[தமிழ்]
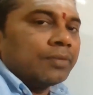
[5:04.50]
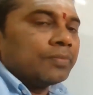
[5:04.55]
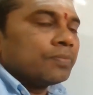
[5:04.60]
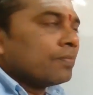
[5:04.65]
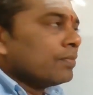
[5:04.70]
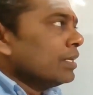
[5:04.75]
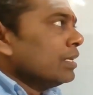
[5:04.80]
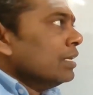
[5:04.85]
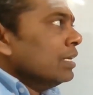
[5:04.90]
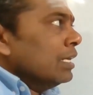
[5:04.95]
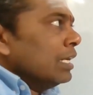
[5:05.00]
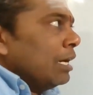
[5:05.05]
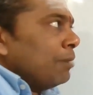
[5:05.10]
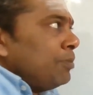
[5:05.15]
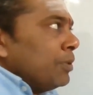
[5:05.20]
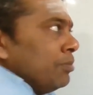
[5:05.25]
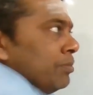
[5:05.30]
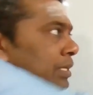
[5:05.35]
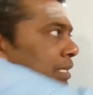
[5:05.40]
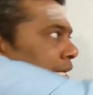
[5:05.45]
தான்
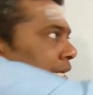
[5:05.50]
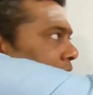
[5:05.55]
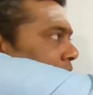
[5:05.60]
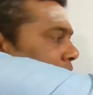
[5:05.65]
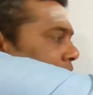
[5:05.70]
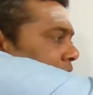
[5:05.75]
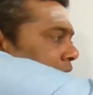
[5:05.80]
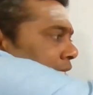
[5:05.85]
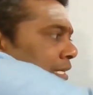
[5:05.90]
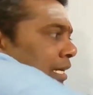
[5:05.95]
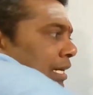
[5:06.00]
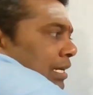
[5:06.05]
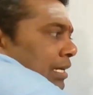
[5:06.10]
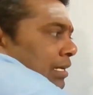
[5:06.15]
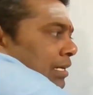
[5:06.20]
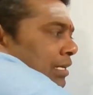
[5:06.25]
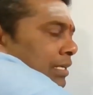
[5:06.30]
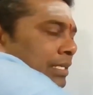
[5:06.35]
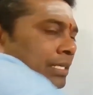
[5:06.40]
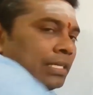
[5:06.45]
அப்போ மிதுன
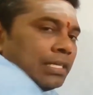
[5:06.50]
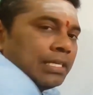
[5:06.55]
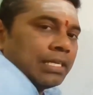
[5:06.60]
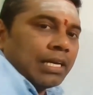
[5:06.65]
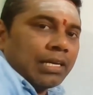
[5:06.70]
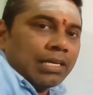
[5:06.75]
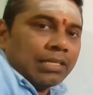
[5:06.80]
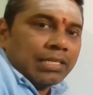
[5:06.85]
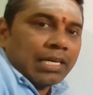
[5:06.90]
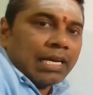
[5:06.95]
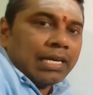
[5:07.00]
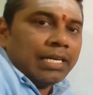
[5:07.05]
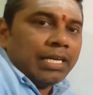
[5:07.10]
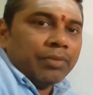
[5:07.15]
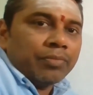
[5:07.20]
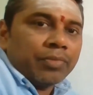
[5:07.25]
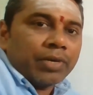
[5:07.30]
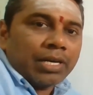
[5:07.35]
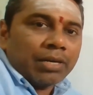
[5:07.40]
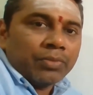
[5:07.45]
லக்னத்துக்காரர்களுக்கு நல்ல
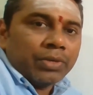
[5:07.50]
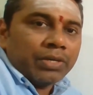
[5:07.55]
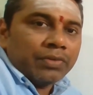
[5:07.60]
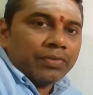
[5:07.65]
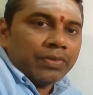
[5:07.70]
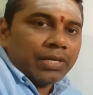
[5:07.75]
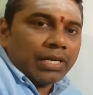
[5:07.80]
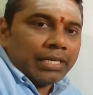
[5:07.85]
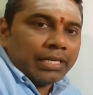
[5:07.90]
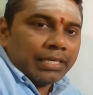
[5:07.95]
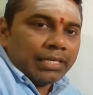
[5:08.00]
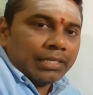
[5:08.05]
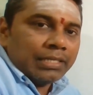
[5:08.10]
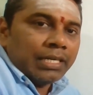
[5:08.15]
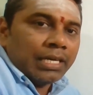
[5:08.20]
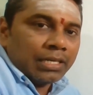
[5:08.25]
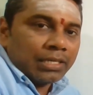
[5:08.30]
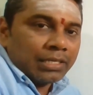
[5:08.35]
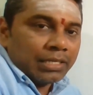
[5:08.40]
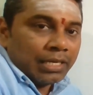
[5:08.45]
தைரியமான முடிவுகளை
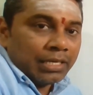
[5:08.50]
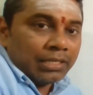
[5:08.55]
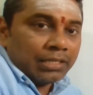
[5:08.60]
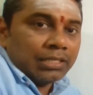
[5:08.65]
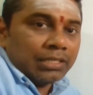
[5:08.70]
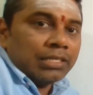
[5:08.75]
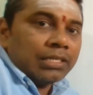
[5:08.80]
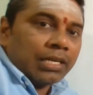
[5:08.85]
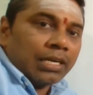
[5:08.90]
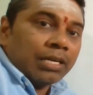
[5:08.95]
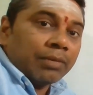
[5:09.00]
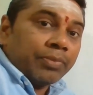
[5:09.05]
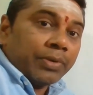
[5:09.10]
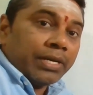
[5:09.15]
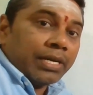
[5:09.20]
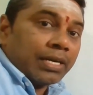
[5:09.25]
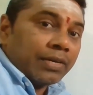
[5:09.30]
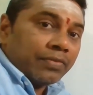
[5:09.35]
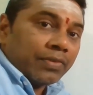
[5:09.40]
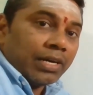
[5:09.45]
எடு எடுத்து
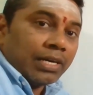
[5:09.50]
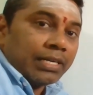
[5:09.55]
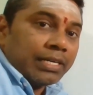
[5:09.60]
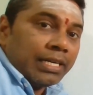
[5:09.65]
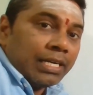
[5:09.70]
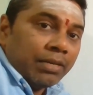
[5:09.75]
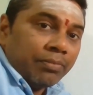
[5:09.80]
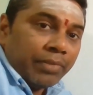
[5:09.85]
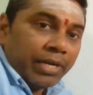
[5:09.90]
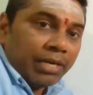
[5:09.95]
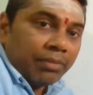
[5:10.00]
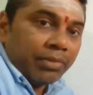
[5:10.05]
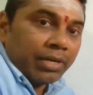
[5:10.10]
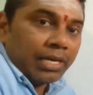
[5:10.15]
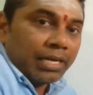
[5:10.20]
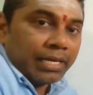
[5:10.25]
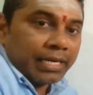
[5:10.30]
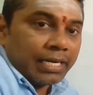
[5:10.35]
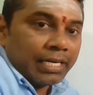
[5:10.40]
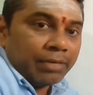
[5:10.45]
நல்லபடியான வாழ்க்கையில்
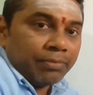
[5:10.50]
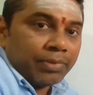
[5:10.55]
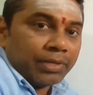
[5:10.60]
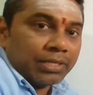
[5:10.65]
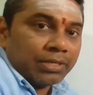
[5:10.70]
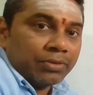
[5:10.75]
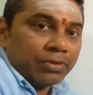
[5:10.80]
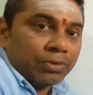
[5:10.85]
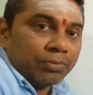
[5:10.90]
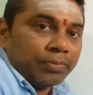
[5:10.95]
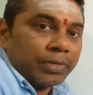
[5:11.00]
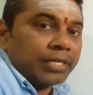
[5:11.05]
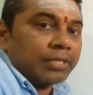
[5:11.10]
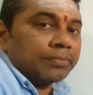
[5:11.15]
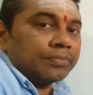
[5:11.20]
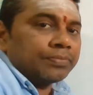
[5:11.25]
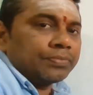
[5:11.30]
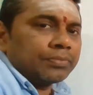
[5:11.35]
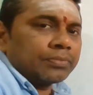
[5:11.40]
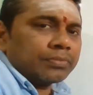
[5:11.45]
மேன்மைகளை கண்டிப்பாக கொடுப்பார்
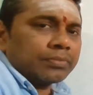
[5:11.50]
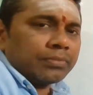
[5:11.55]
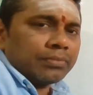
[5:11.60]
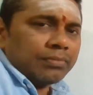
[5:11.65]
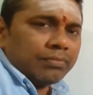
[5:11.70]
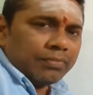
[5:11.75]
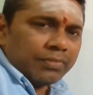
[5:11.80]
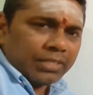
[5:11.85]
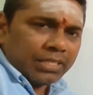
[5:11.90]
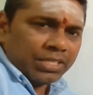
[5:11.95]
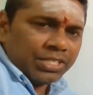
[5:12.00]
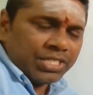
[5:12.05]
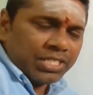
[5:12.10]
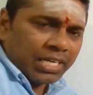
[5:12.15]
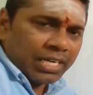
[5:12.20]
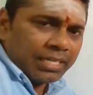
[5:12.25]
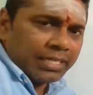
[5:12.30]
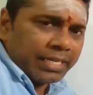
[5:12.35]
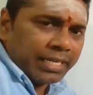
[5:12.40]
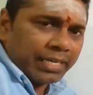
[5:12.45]

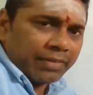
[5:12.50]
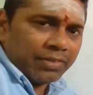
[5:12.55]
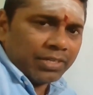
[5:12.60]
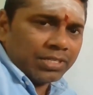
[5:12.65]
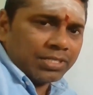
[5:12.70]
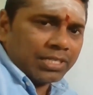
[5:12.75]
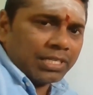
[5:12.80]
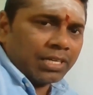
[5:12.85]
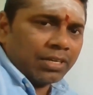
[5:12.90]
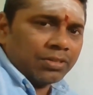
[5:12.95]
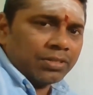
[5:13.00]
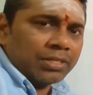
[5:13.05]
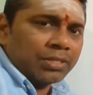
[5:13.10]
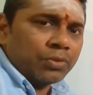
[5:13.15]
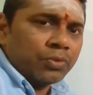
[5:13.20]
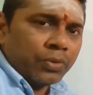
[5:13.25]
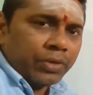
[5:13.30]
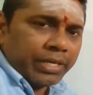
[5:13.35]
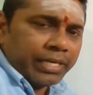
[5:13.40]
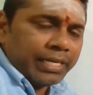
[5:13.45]
ஷார்ட் டிராவல்ஸ் அதாவது
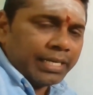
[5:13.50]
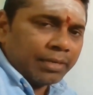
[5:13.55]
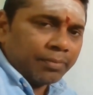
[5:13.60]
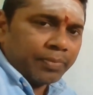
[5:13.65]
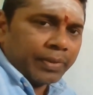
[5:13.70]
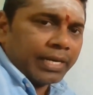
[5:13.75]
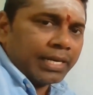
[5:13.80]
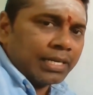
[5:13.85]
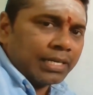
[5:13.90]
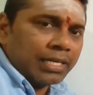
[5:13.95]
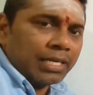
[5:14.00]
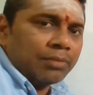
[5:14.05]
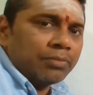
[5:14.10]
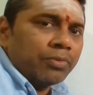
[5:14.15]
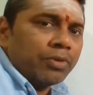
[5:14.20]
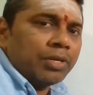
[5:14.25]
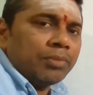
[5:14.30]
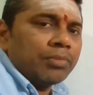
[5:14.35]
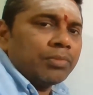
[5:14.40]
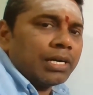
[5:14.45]
குறுகிய பயணங்கள்
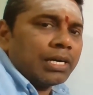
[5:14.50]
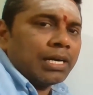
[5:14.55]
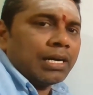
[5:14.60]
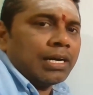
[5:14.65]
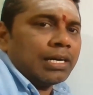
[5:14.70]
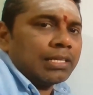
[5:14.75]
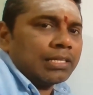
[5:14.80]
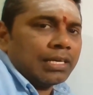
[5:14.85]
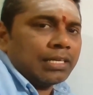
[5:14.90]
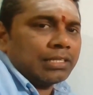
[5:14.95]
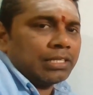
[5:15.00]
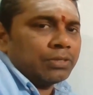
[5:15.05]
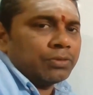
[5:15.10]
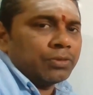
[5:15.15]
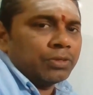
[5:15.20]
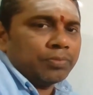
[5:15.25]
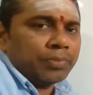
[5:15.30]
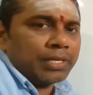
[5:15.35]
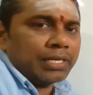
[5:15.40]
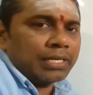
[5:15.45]
மூலியமாக ஆதாயத்தை
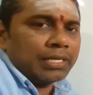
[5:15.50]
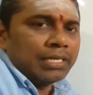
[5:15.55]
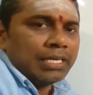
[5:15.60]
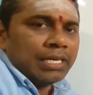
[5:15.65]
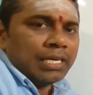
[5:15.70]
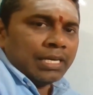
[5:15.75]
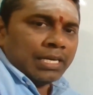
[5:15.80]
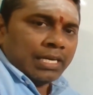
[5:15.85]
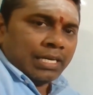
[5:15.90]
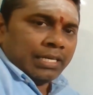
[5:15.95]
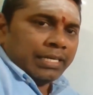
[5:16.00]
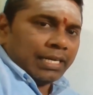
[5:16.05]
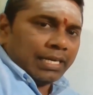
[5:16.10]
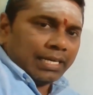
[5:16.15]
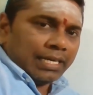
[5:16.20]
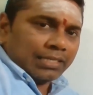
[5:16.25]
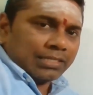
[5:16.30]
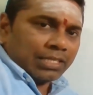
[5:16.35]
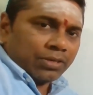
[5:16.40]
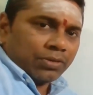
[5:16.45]
கொடுப்பார்
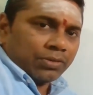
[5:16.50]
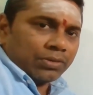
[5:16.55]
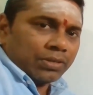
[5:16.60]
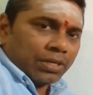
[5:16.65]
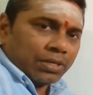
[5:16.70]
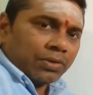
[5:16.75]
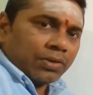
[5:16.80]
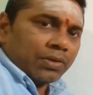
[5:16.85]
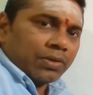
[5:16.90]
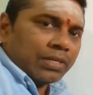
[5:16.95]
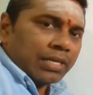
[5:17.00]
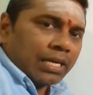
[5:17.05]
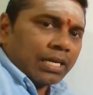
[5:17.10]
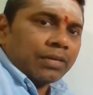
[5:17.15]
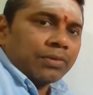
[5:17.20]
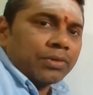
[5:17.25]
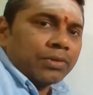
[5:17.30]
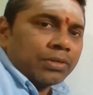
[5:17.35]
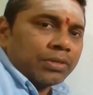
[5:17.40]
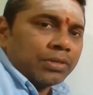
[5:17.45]
இளைய சகோதரரோடு நல்ல
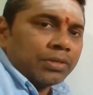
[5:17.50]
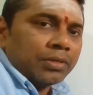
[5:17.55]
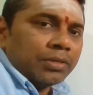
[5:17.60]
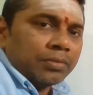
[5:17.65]
ஒரு